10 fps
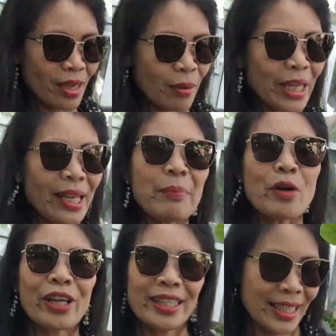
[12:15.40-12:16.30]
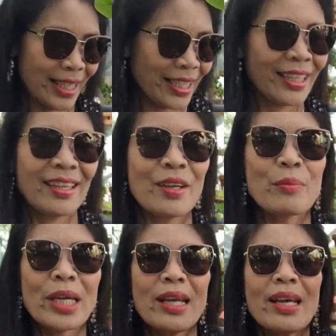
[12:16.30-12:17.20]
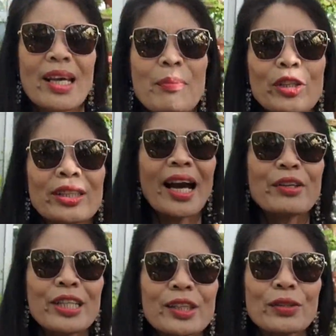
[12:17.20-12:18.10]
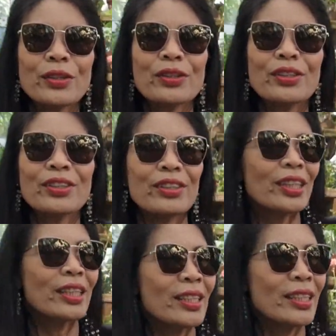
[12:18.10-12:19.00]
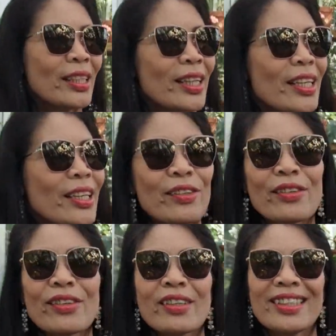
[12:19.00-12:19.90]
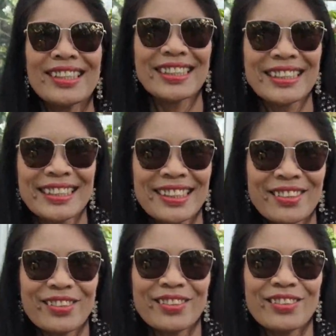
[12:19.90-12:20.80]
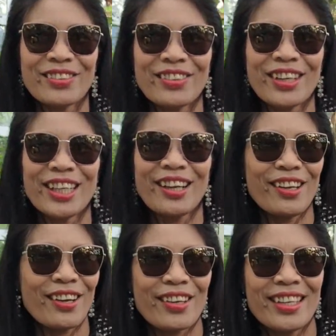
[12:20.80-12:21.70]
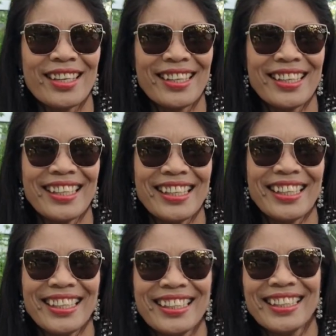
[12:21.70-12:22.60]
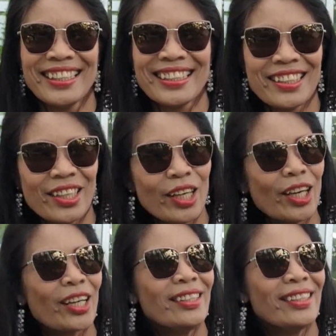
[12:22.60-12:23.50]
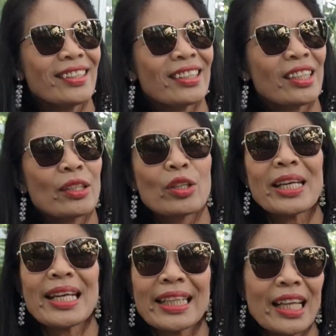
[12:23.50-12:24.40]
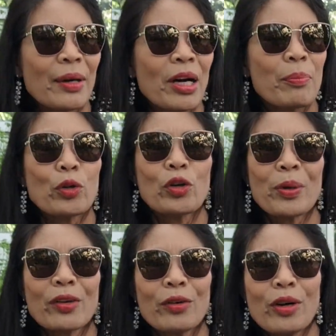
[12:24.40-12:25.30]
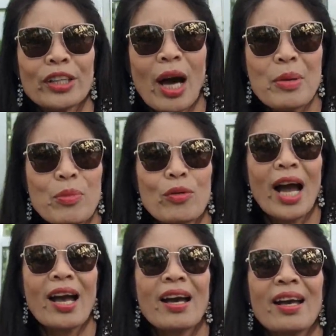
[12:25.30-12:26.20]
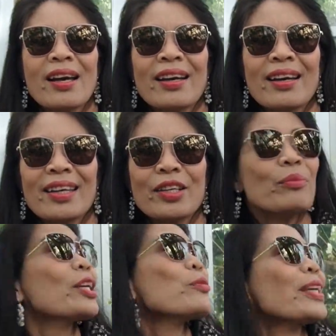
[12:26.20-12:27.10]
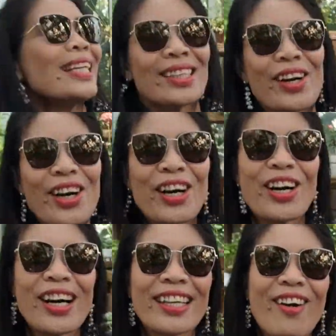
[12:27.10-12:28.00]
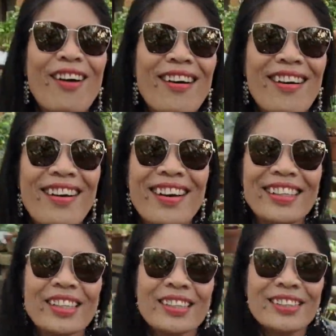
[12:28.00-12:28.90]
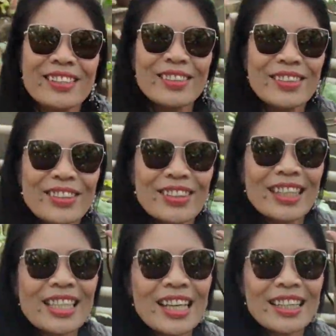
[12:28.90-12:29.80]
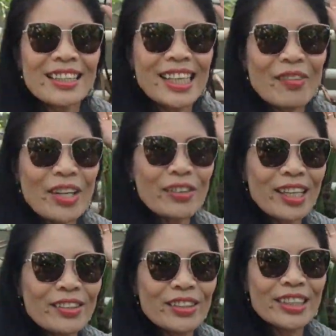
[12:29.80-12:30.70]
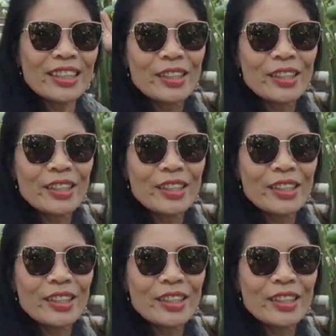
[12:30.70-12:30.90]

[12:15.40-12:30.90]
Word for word: May lemon. May lemon tayo dito. Ayan o. Oh. oh, ang lalaki. Ayan. Maliliit lang ng mga puno pero ang daming bunga. Ano, mayroon pa dito. Ayun. Oh, hasan ang dalawa din doon?